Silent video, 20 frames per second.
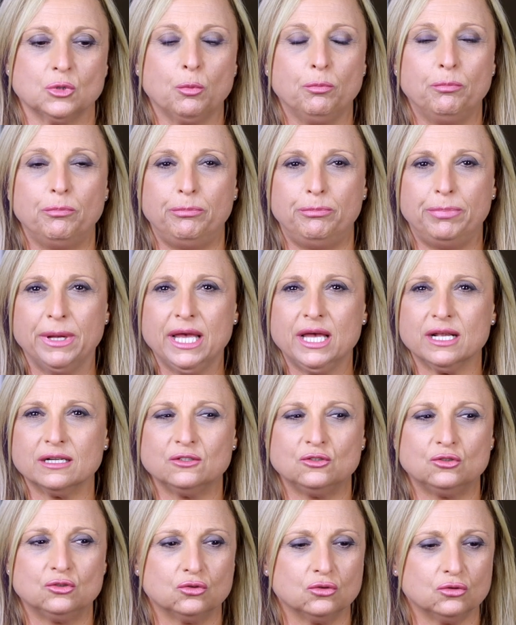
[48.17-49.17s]
Ho
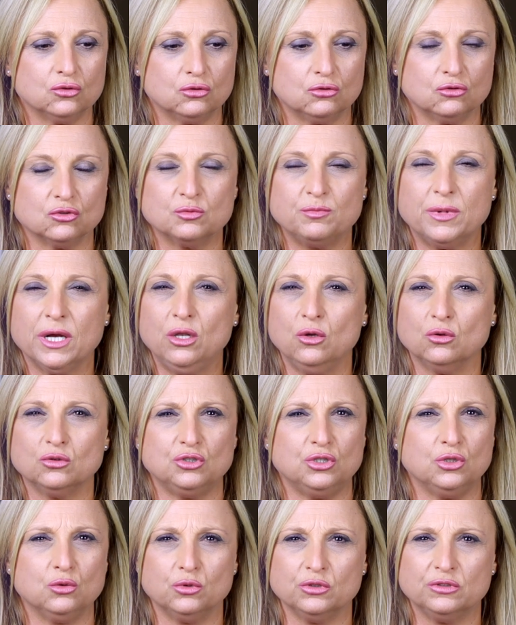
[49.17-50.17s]
perso, se non sbaglio,
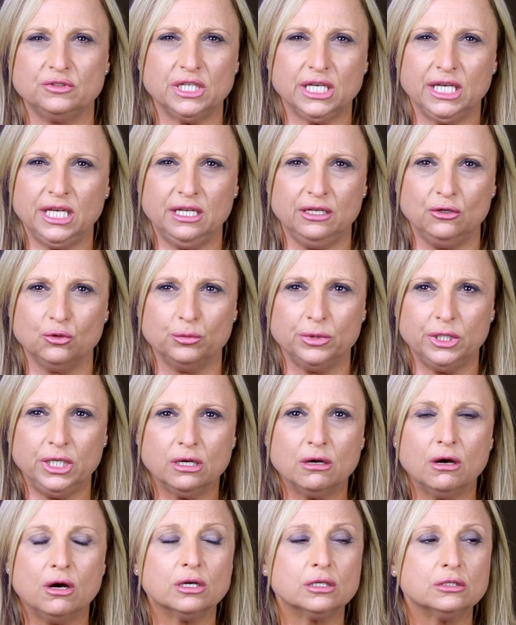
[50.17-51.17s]
5-6 kg, non mi
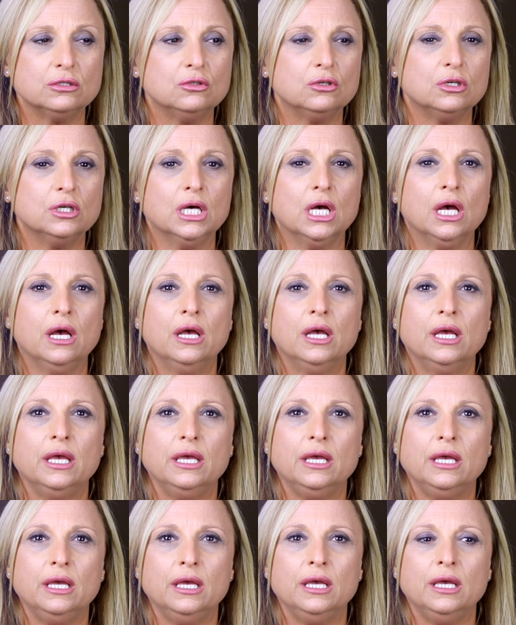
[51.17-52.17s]
ricordo,
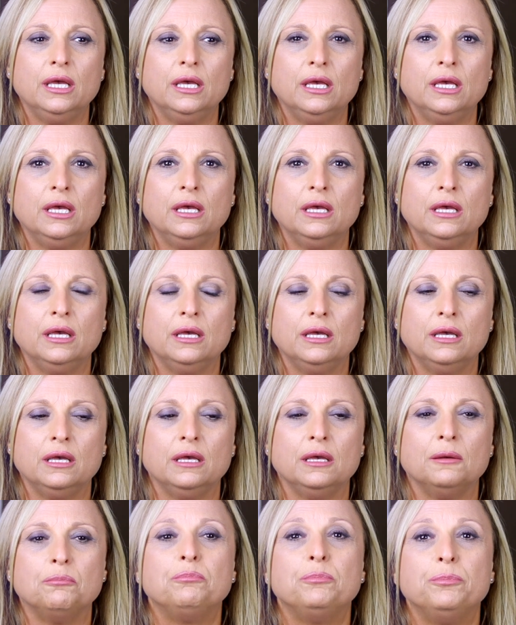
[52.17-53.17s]

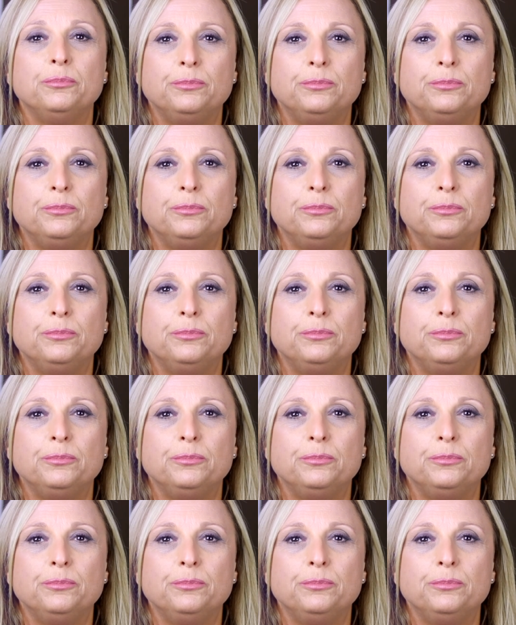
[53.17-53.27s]
e